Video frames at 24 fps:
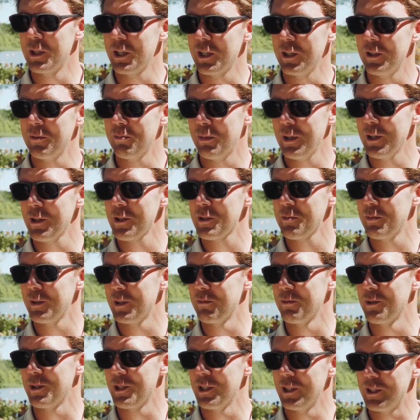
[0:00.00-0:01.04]
выбирают парус,
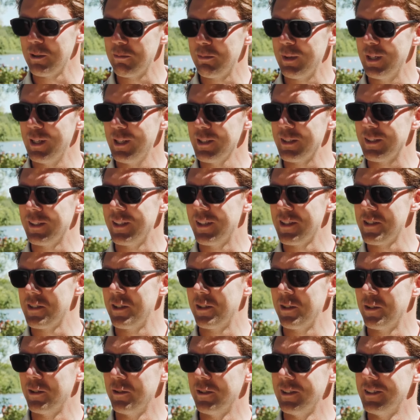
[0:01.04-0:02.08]
потому что это полезно для
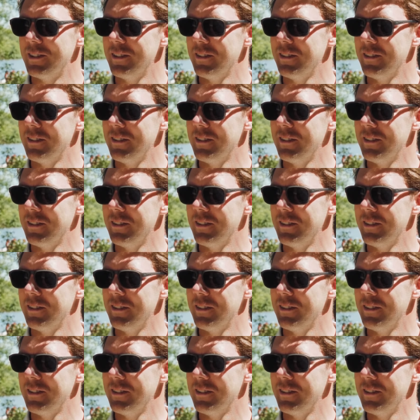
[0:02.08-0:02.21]
здоровья.